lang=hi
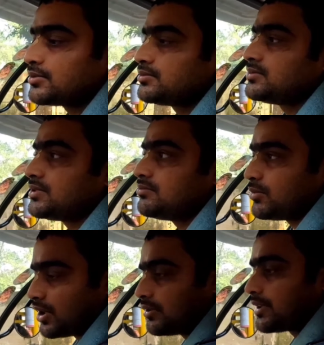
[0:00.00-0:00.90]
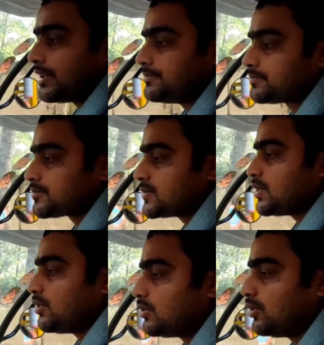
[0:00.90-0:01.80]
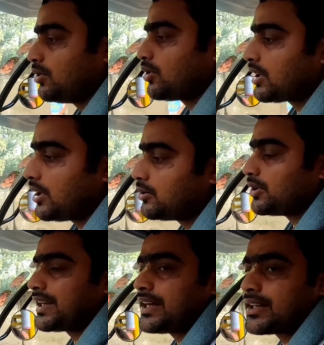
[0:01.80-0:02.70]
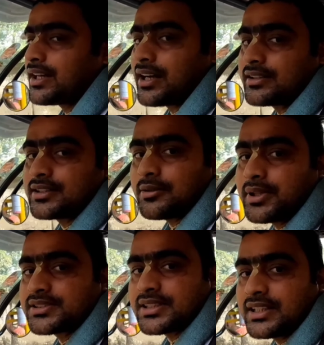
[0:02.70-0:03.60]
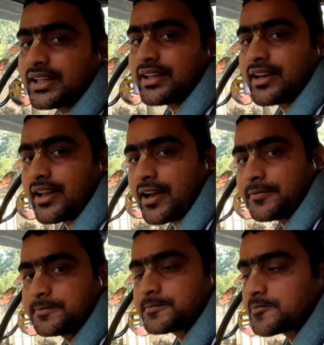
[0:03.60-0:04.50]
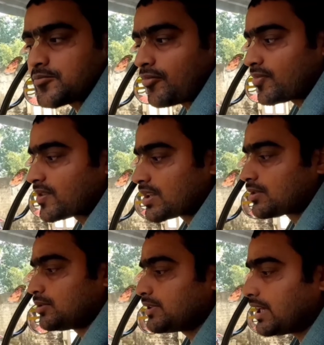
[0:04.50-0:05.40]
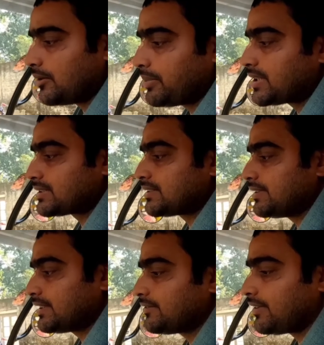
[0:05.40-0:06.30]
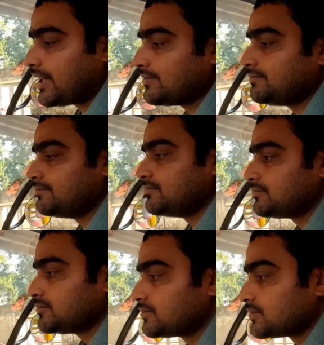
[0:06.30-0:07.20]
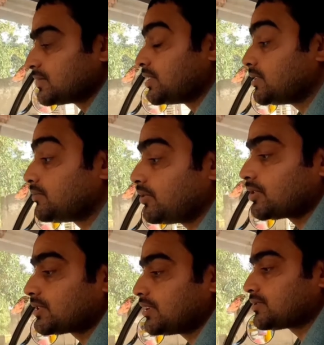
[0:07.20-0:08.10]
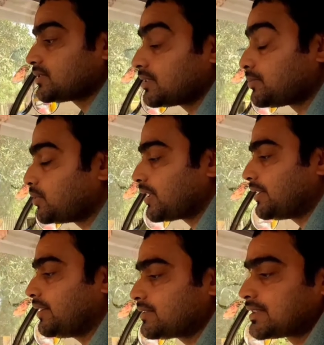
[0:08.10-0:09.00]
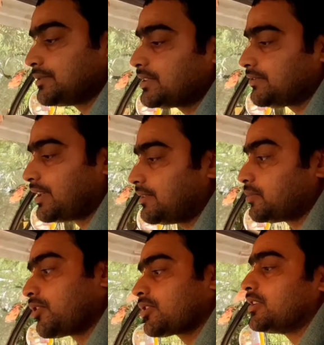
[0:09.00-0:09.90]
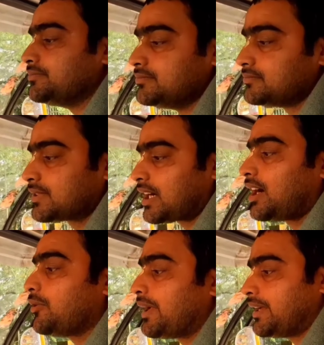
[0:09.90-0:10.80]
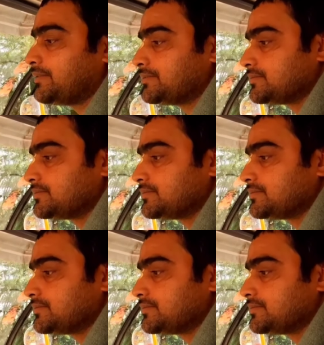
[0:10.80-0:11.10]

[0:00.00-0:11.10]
जो बड़ा बड़ा ओके वो काउ हरियाणा हैदराबाद से लेके आया अच्छा अच्छा तो यहाँ पे सेवेंटी फाइव फोर थाउजेंड फोर हंड्रेड सेवेंटी है